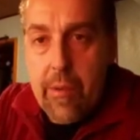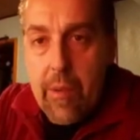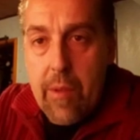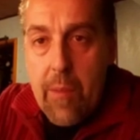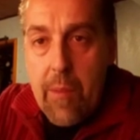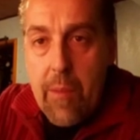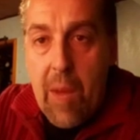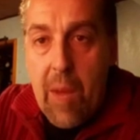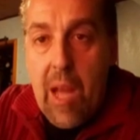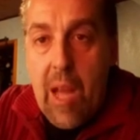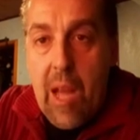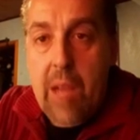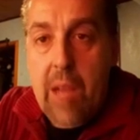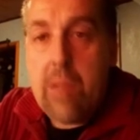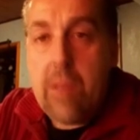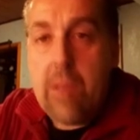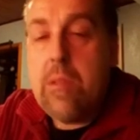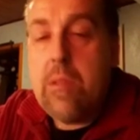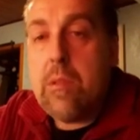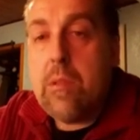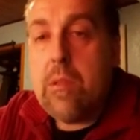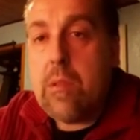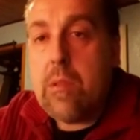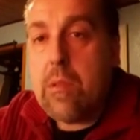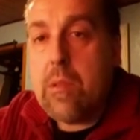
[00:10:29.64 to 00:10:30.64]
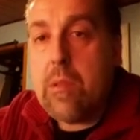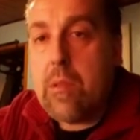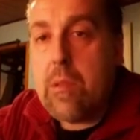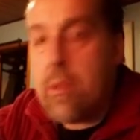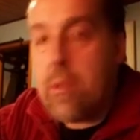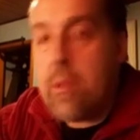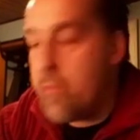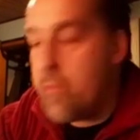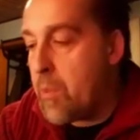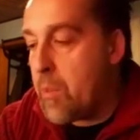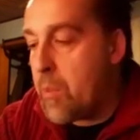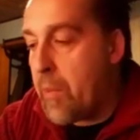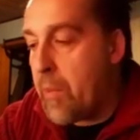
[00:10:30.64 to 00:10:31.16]
im Rang,
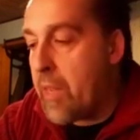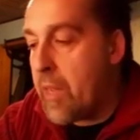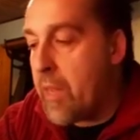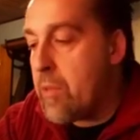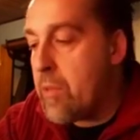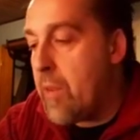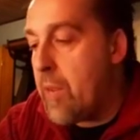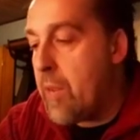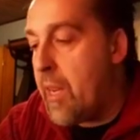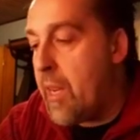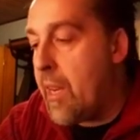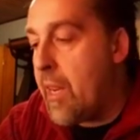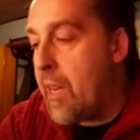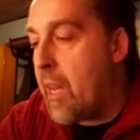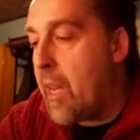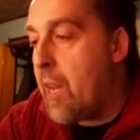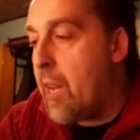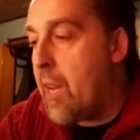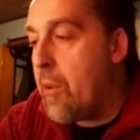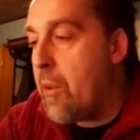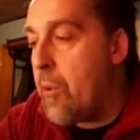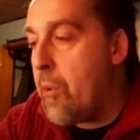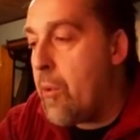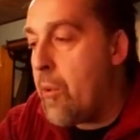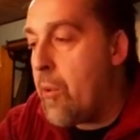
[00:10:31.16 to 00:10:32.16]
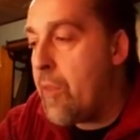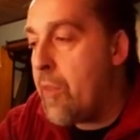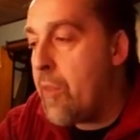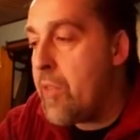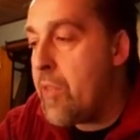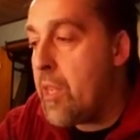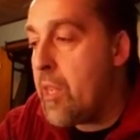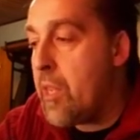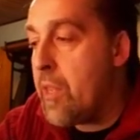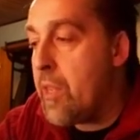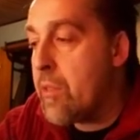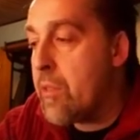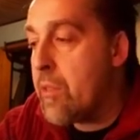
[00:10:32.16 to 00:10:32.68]
im spirituellen Rang höher wie
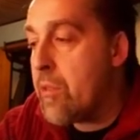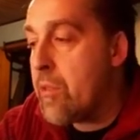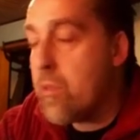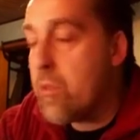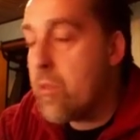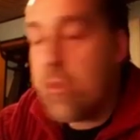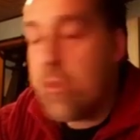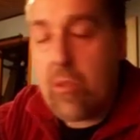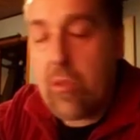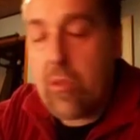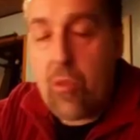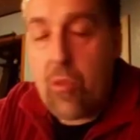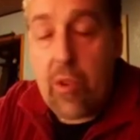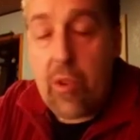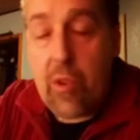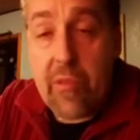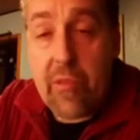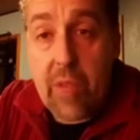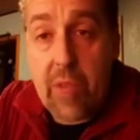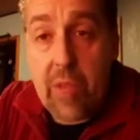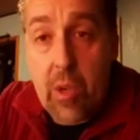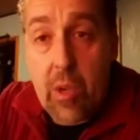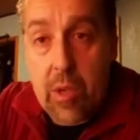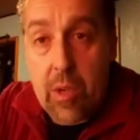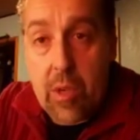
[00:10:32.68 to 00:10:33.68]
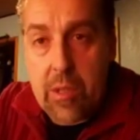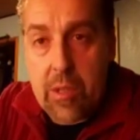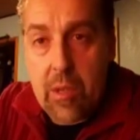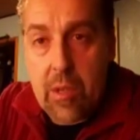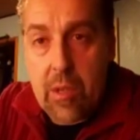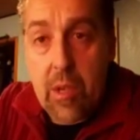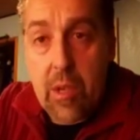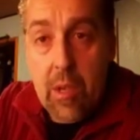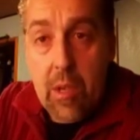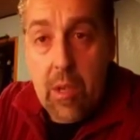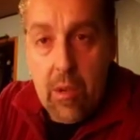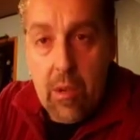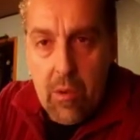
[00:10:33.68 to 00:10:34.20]
Jesus oder wie Gott.
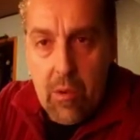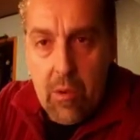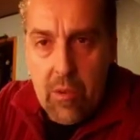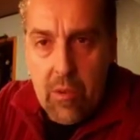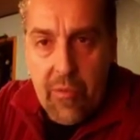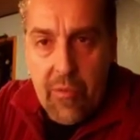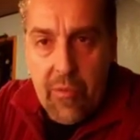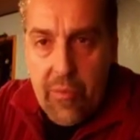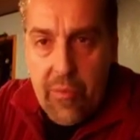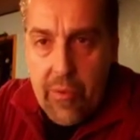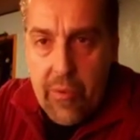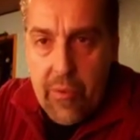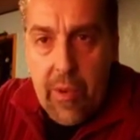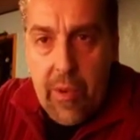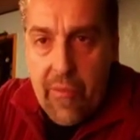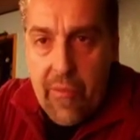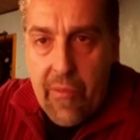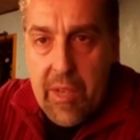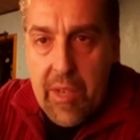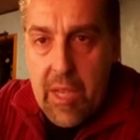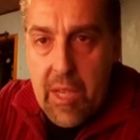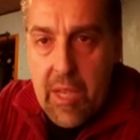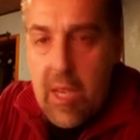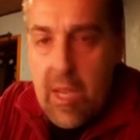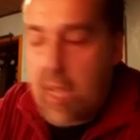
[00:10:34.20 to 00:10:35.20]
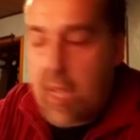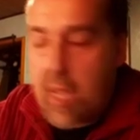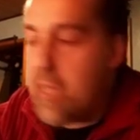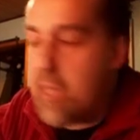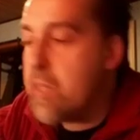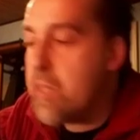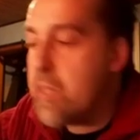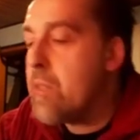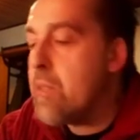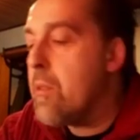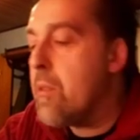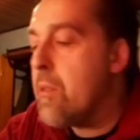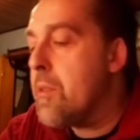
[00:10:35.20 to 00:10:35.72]
Und für den Vatikan
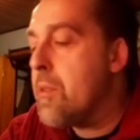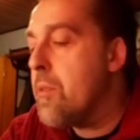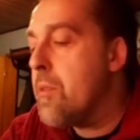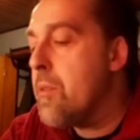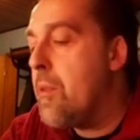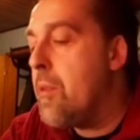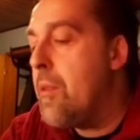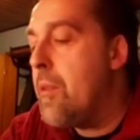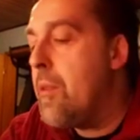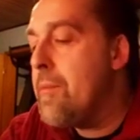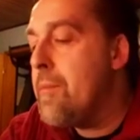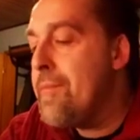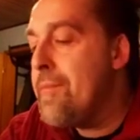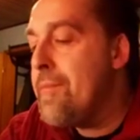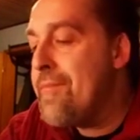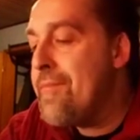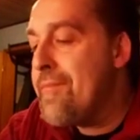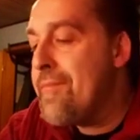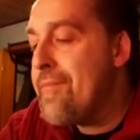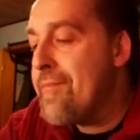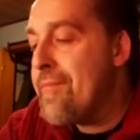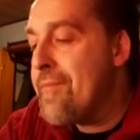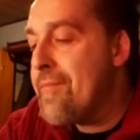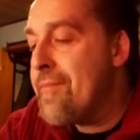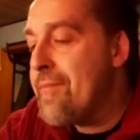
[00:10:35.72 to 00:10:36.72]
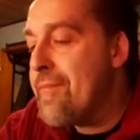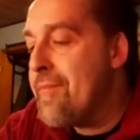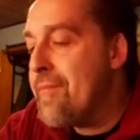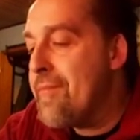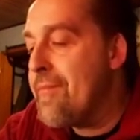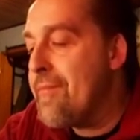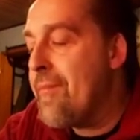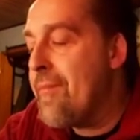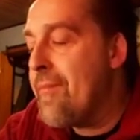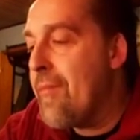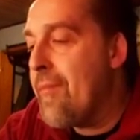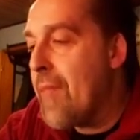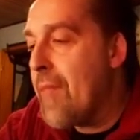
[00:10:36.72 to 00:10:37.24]
ist es auch so.
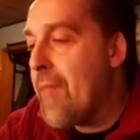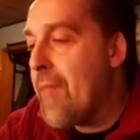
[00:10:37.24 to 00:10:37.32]
Hm.